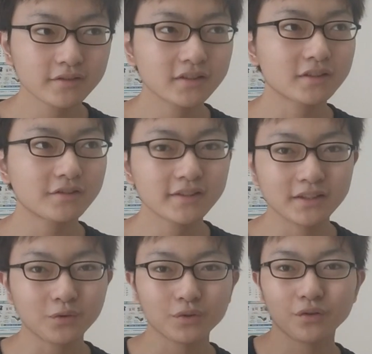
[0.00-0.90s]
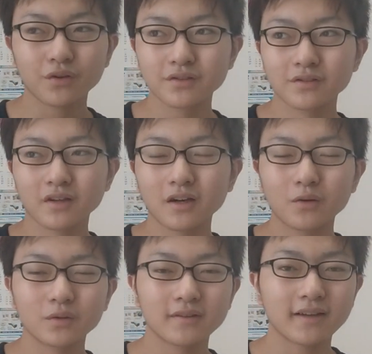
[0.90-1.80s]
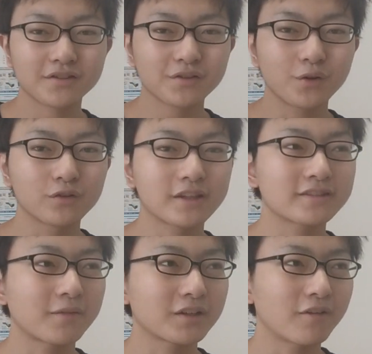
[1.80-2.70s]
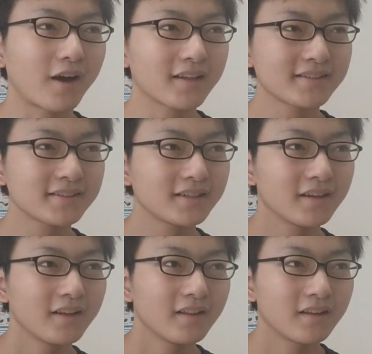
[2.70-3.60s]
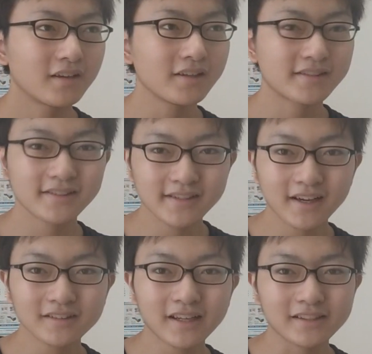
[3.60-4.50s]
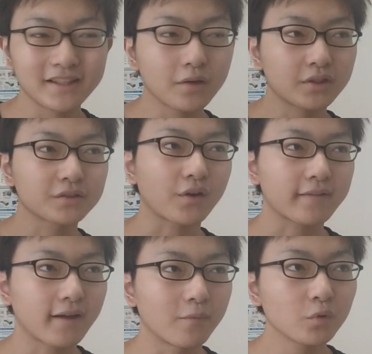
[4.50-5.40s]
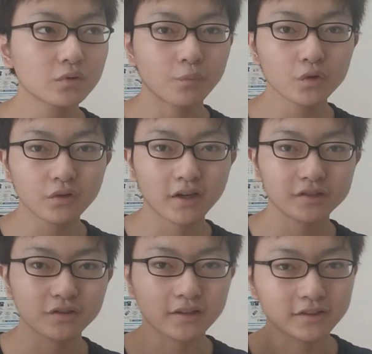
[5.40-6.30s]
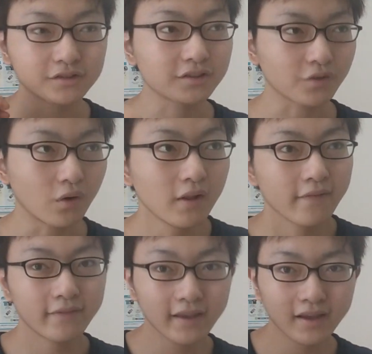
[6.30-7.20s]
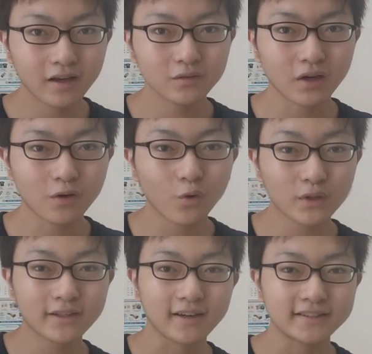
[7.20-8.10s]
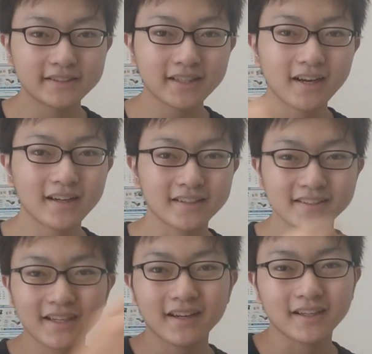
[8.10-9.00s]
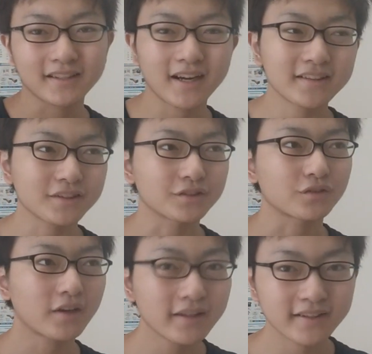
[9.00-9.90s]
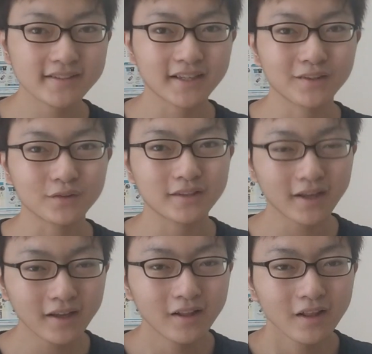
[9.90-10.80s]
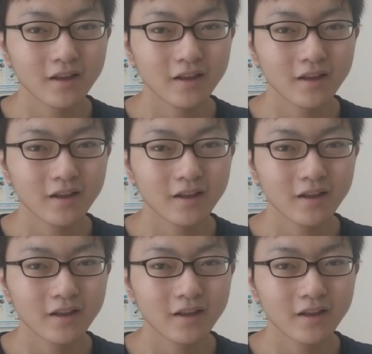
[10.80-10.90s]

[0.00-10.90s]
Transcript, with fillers: 9時に東京の学校でさ、授業を受けるためには、7時半ぐらいに家を出るとかさ、もっと早い人だっているでしょ。で、学校終わってから1時間半、2時間かけて帰ってくるとかね、電車に乗ってね。